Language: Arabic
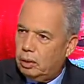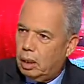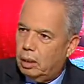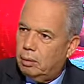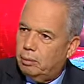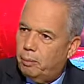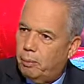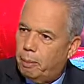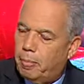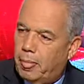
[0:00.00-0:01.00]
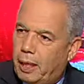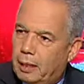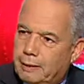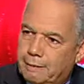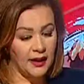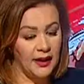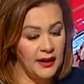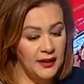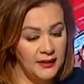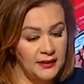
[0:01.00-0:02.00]
ان شاء الله ان شاء الله
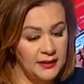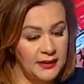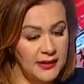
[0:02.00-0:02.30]
أه،